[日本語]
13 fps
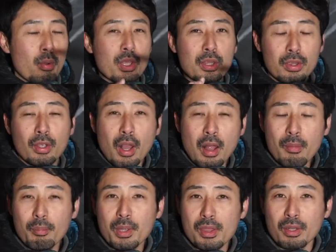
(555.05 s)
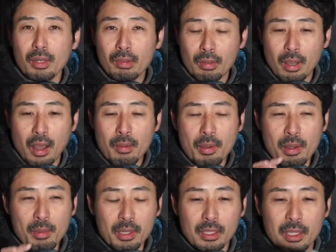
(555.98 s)
う完璧じゃないですか。
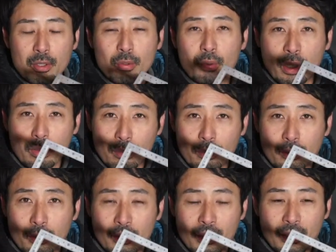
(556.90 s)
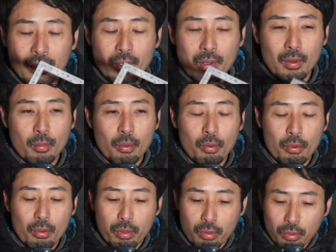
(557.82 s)
幅まで機能なんですよ。も
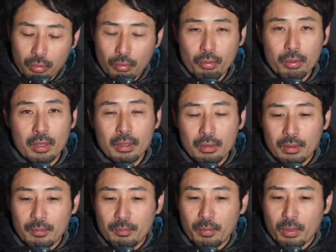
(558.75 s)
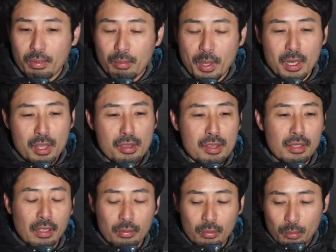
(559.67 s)
うすごい素晴らしい
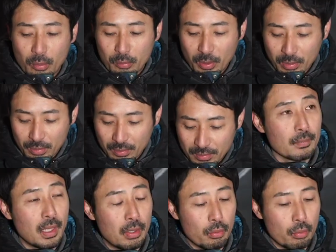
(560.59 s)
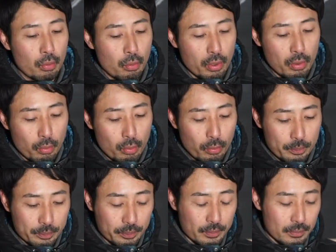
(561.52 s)
なと思います。あのこれを
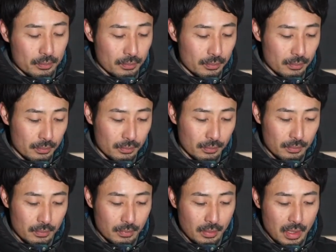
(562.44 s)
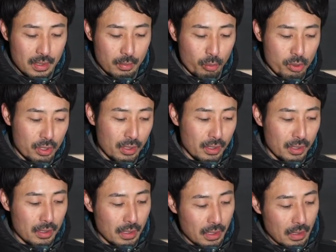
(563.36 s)
何も知ら
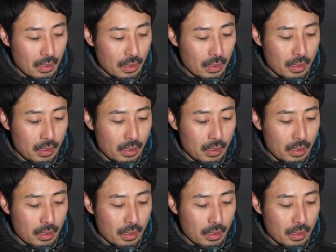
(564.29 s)
ないで